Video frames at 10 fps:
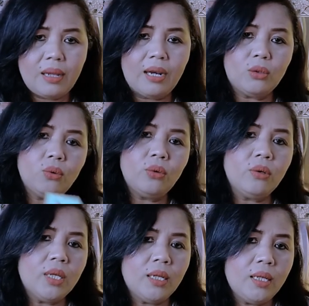
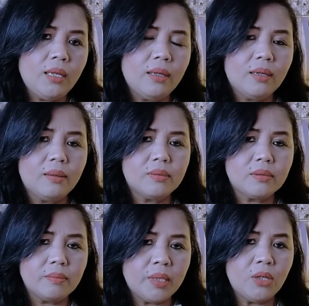kartu ini
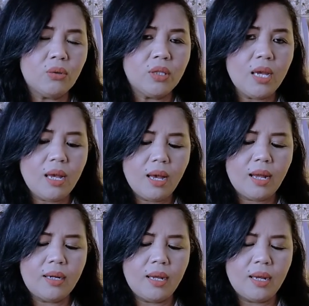berikutnya
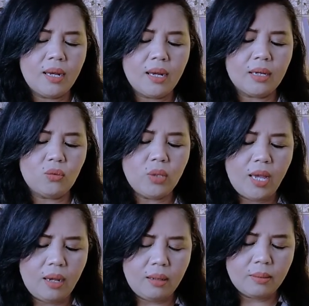ada kartu
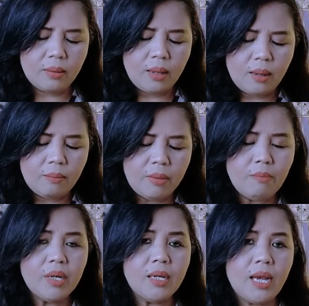yang
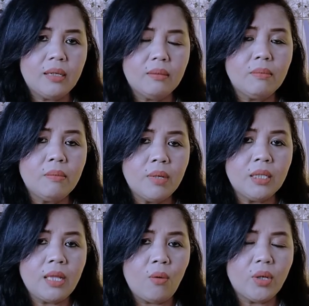memberikan
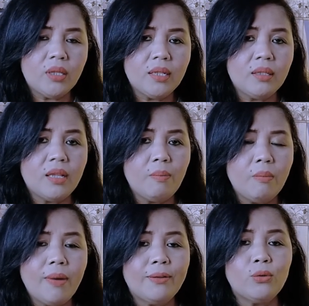memberitahu kita tentang
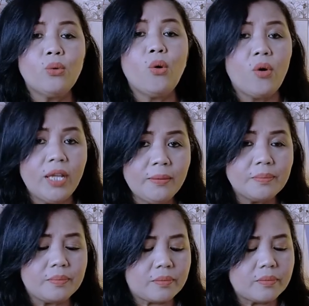pembantu koin